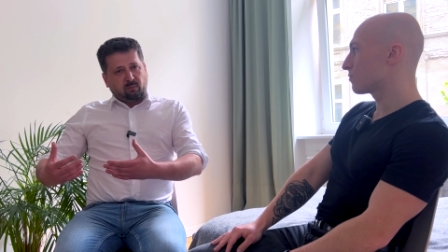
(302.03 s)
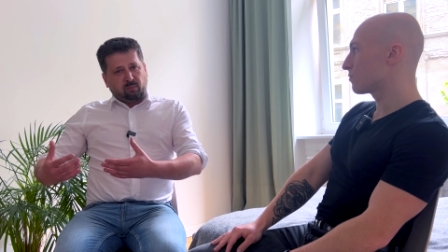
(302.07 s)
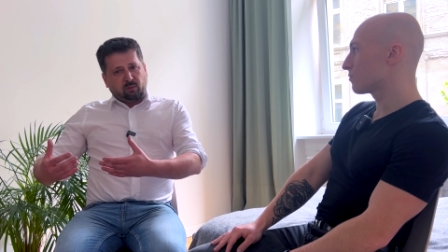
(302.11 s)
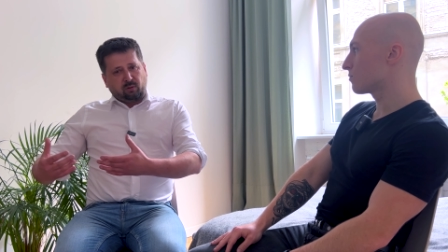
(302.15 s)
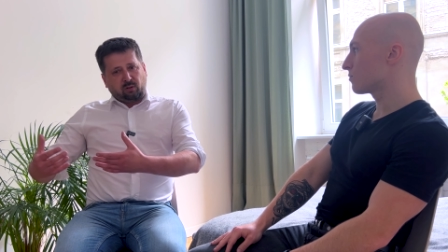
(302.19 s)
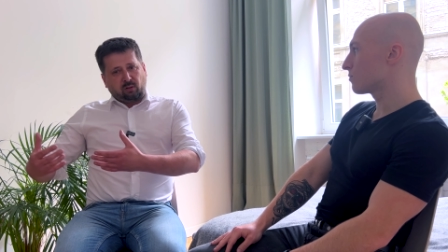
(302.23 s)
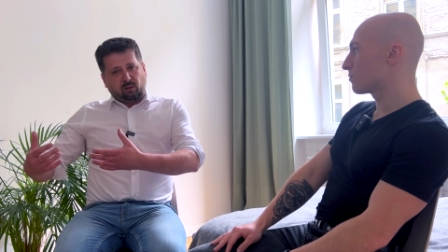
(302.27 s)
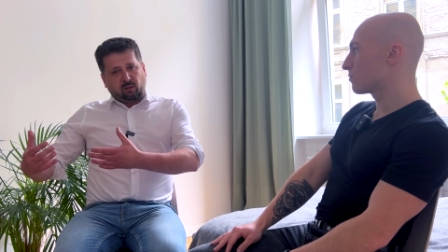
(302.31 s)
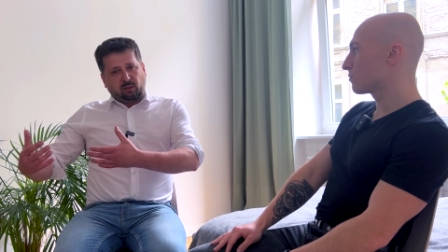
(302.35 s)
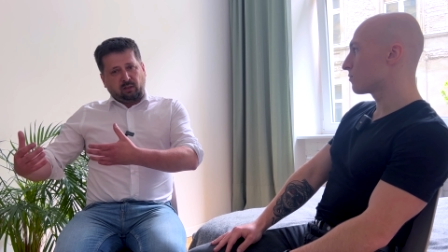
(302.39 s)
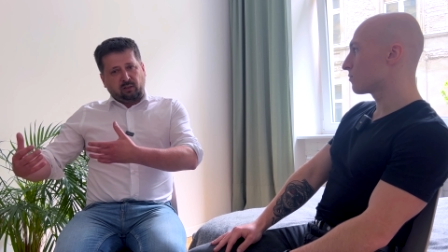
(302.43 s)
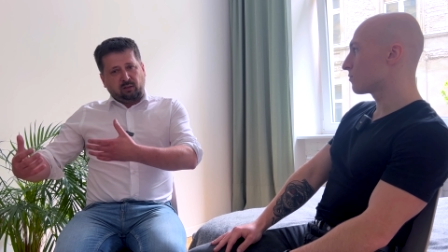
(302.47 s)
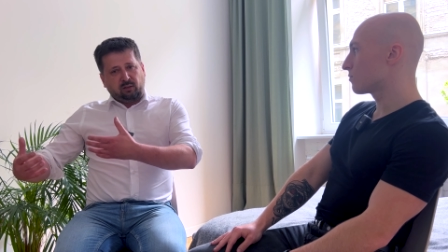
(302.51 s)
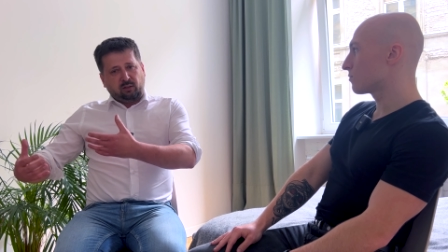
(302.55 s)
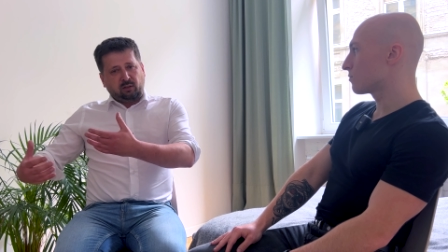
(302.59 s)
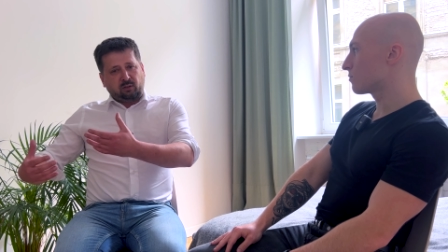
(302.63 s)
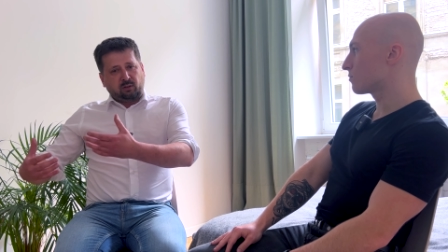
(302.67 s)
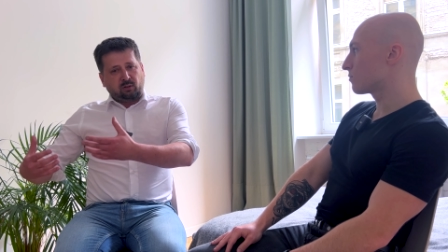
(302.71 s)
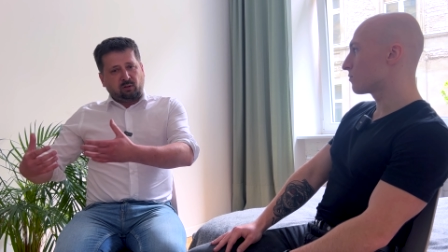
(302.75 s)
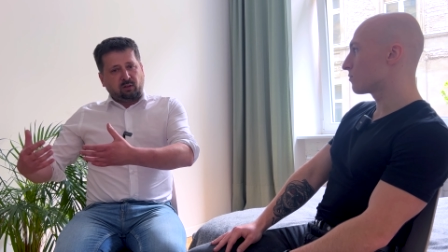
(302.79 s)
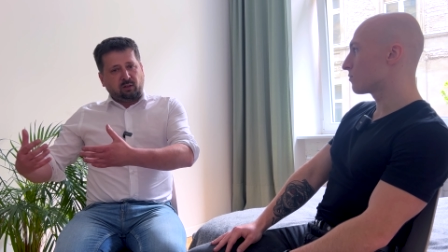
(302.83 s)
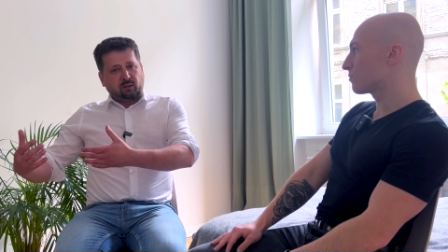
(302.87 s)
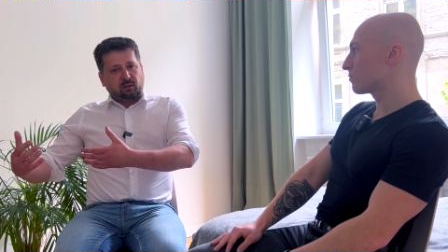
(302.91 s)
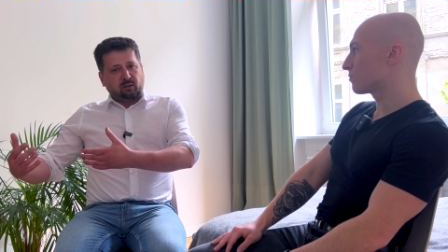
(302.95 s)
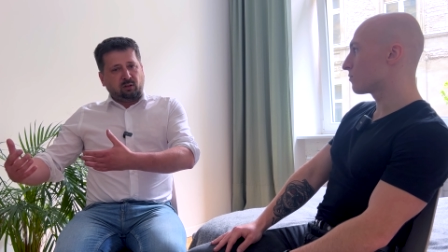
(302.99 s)
kolejne,
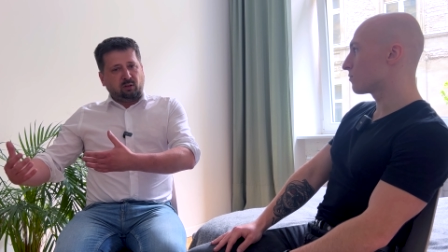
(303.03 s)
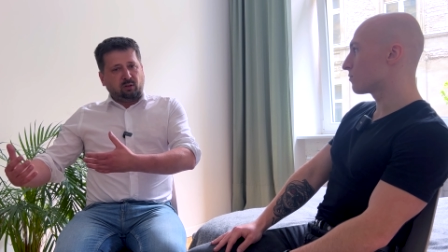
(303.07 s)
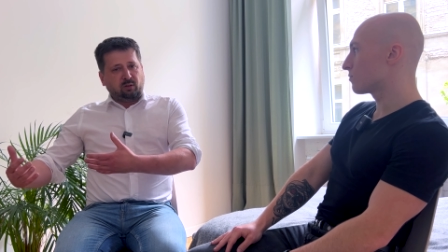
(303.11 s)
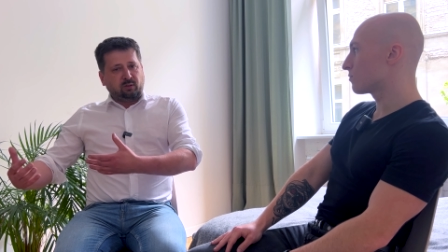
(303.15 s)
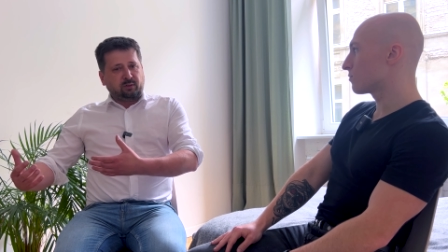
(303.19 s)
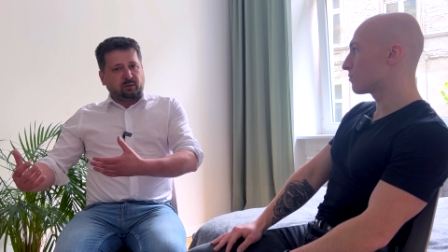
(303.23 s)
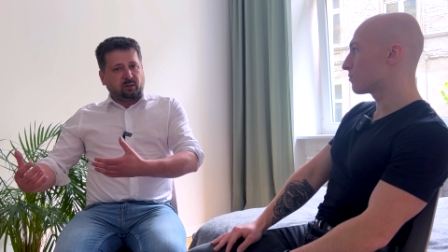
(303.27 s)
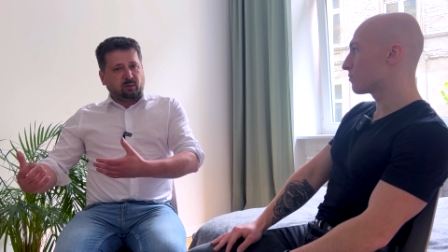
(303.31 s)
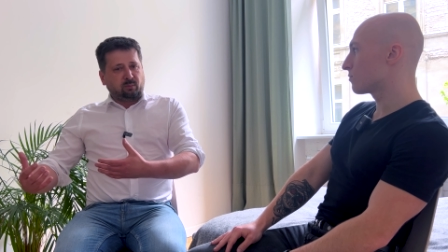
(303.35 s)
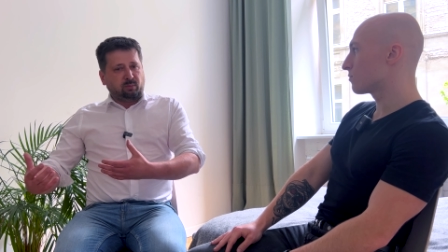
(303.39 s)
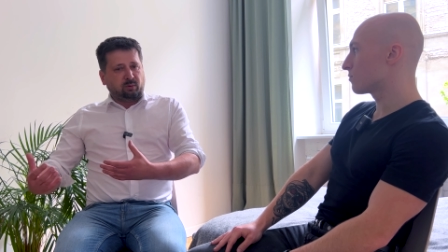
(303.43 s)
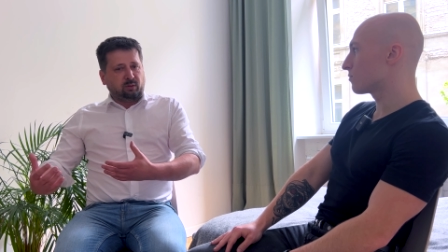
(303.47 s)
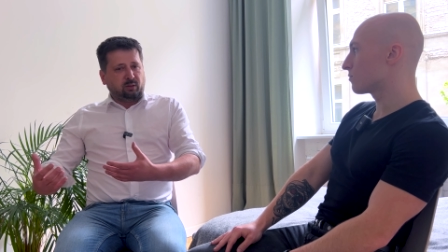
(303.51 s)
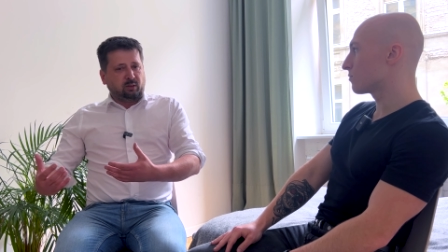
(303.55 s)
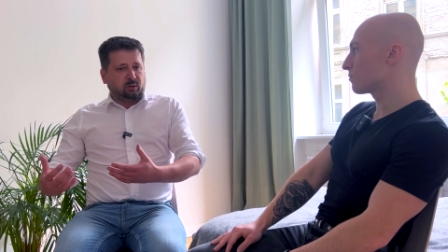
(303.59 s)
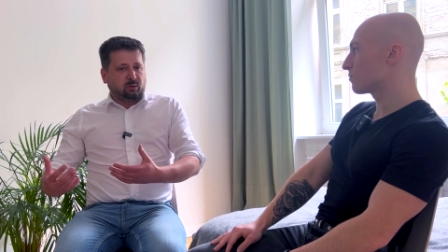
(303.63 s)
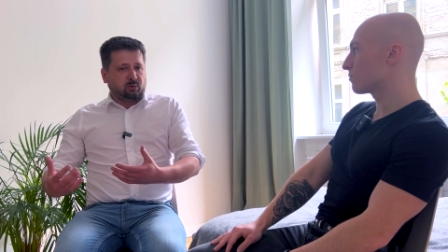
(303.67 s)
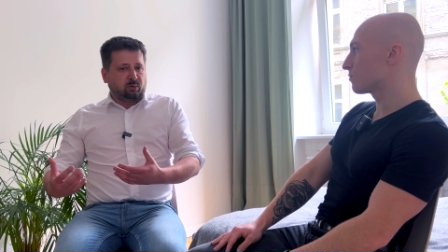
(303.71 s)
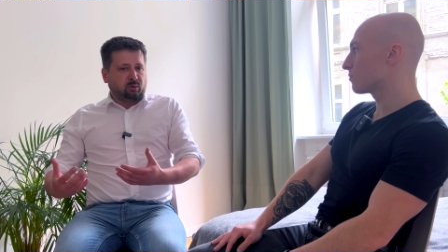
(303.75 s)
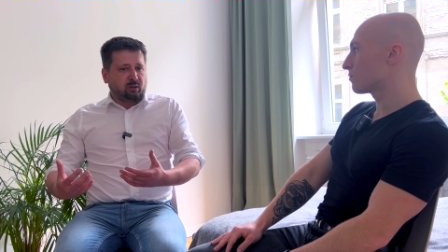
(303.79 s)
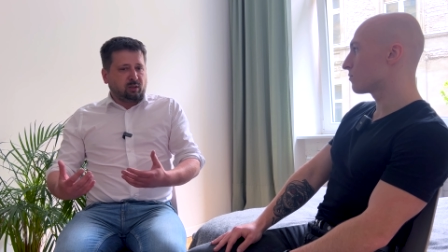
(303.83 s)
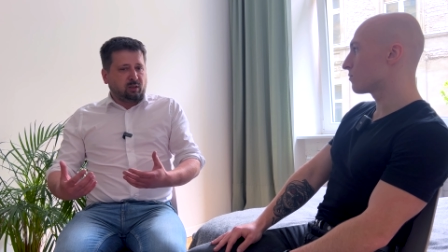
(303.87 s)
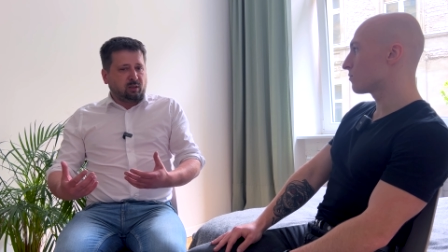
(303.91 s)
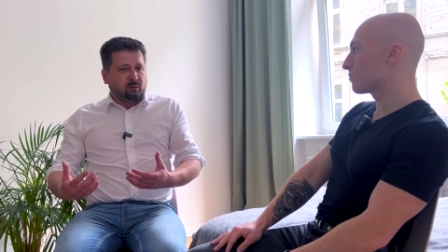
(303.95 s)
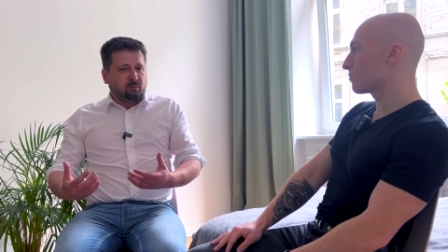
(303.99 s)
kolejne osoby, które